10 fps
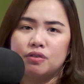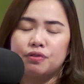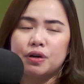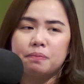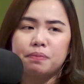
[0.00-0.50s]

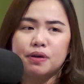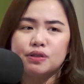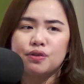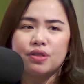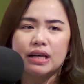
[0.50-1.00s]
for a
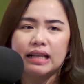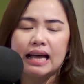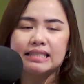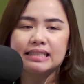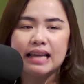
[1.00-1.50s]
person that
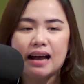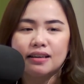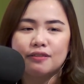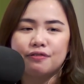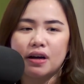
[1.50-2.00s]
has
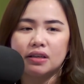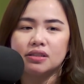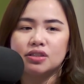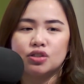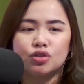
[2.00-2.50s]

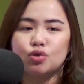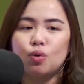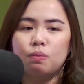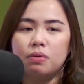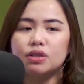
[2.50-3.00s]
sacrificed
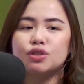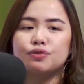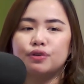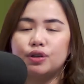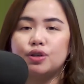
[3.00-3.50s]
so much
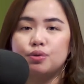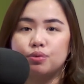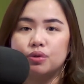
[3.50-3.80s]
for you.